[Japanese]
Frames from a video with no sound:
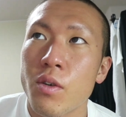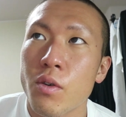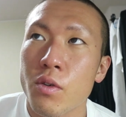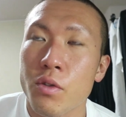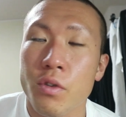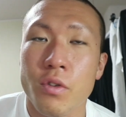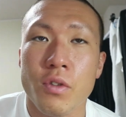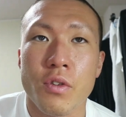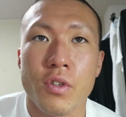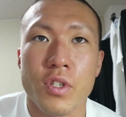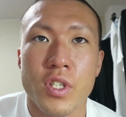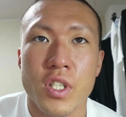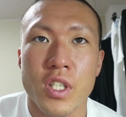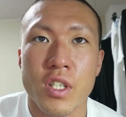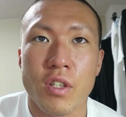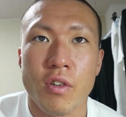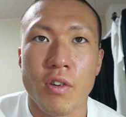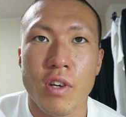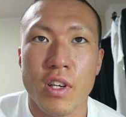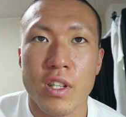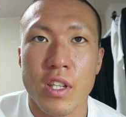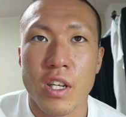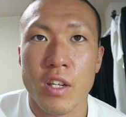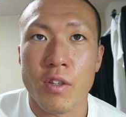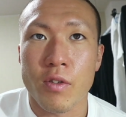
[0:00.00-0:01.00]
一昨年
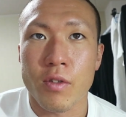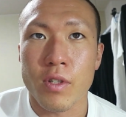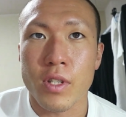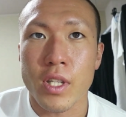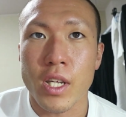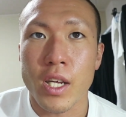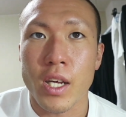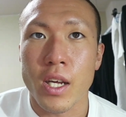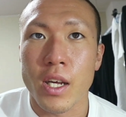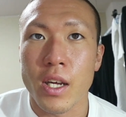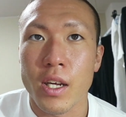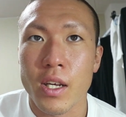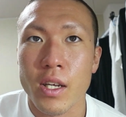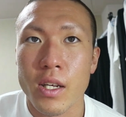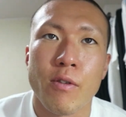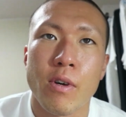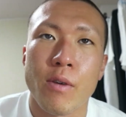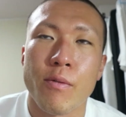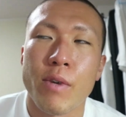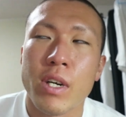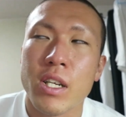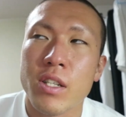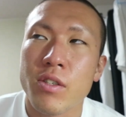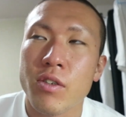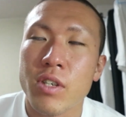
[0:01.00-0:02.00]
とか出とって、ま
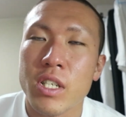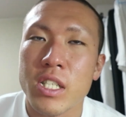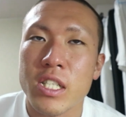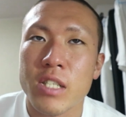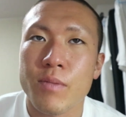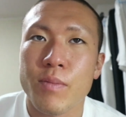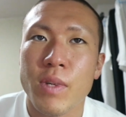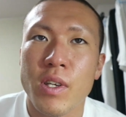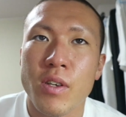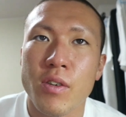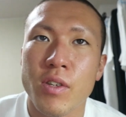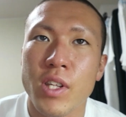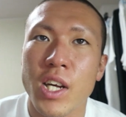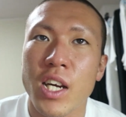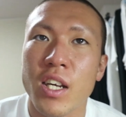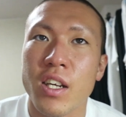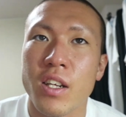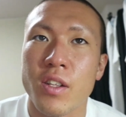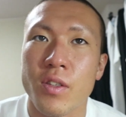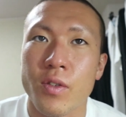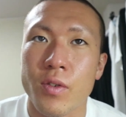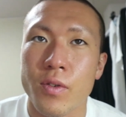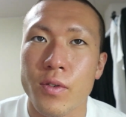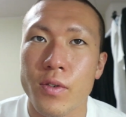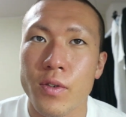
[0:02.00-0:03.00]
あ、割ときつめの
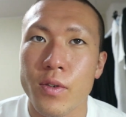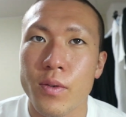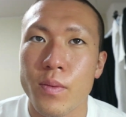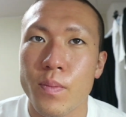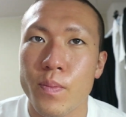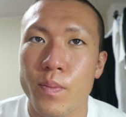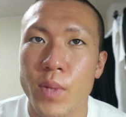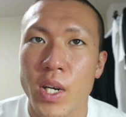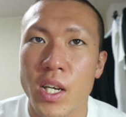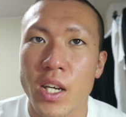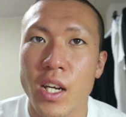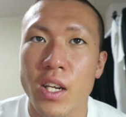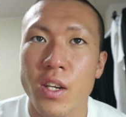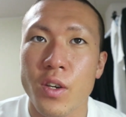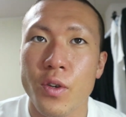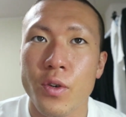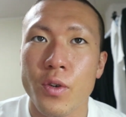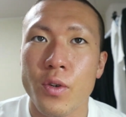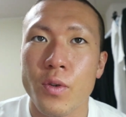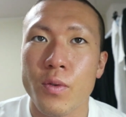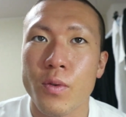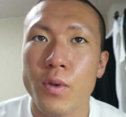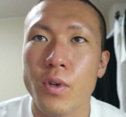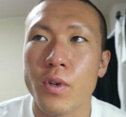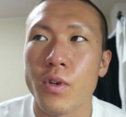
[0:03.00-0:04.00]
ダイエット、まあ、減
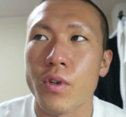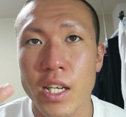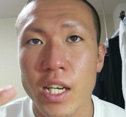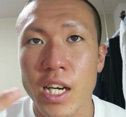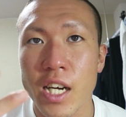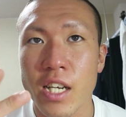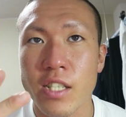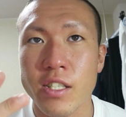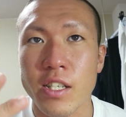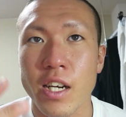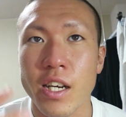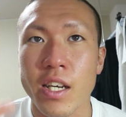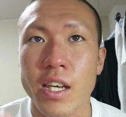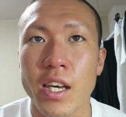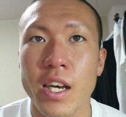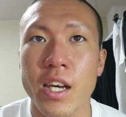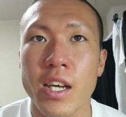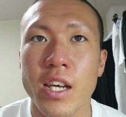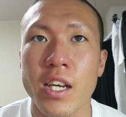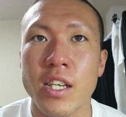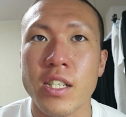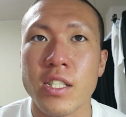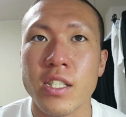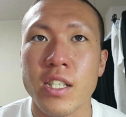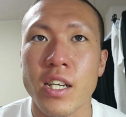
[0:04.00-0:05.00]
量を2回くらい経
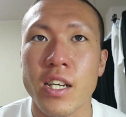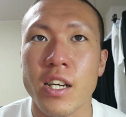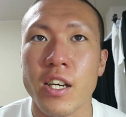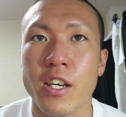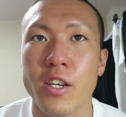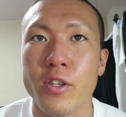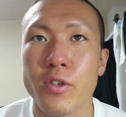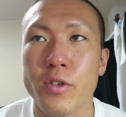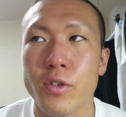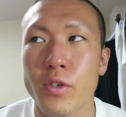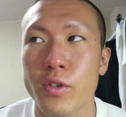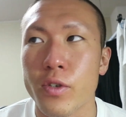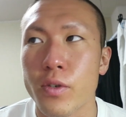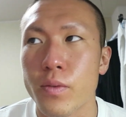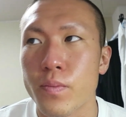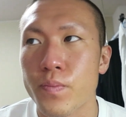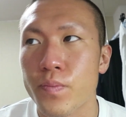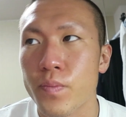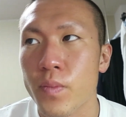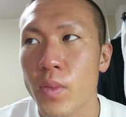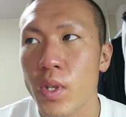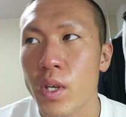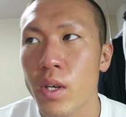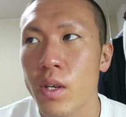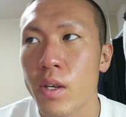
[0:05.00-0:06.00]
験したんやけど、
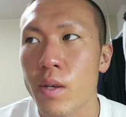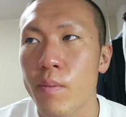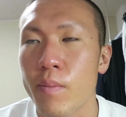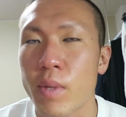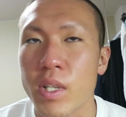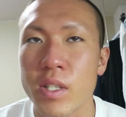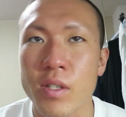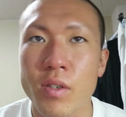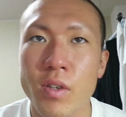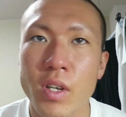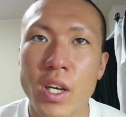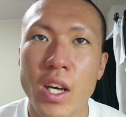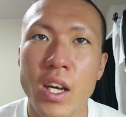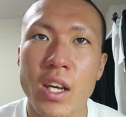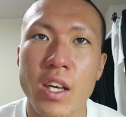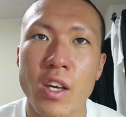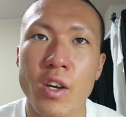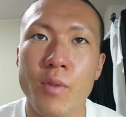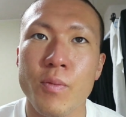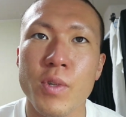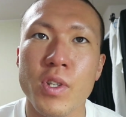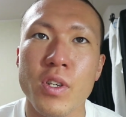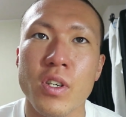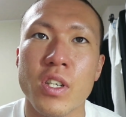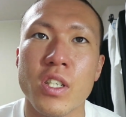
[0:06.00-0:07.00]
まあ、その経
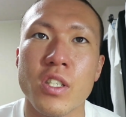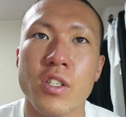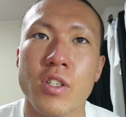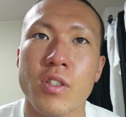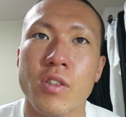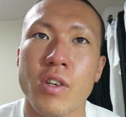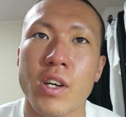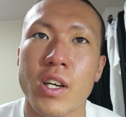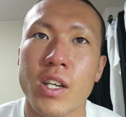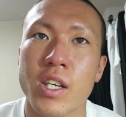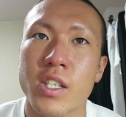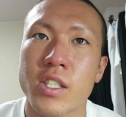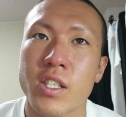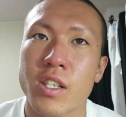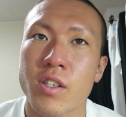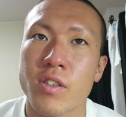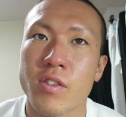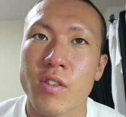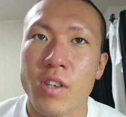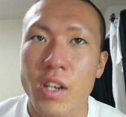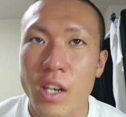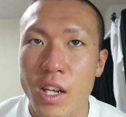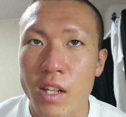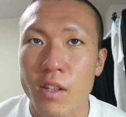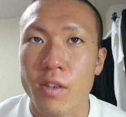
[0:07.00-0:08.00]
験をもとにちょっと話してい
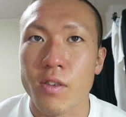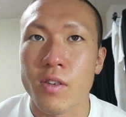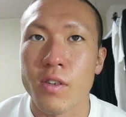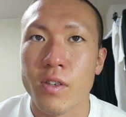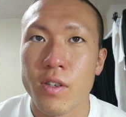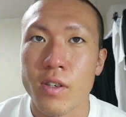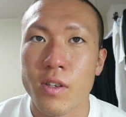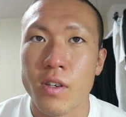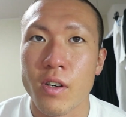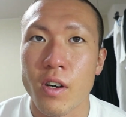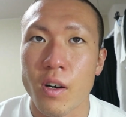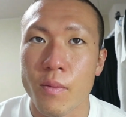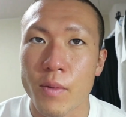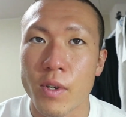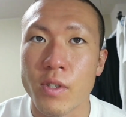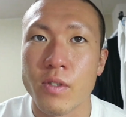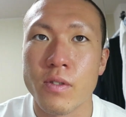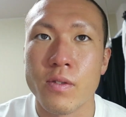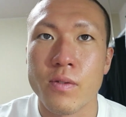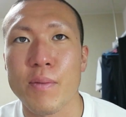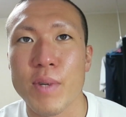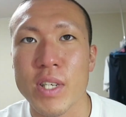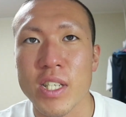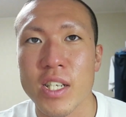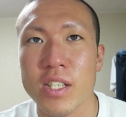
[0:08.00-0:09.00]
こうかなと思
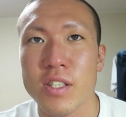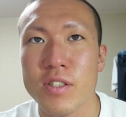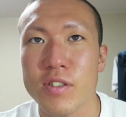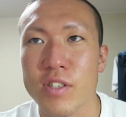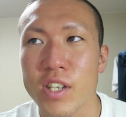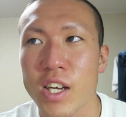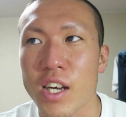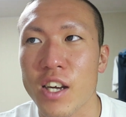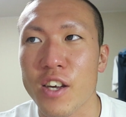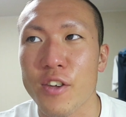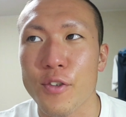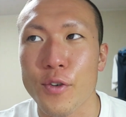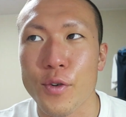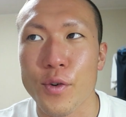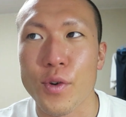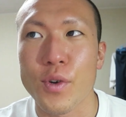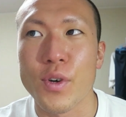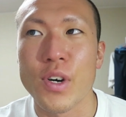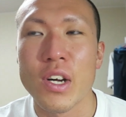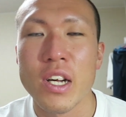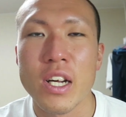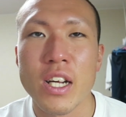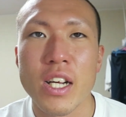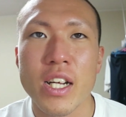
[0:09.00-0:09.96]
う。で、まあ、早速なんやけど、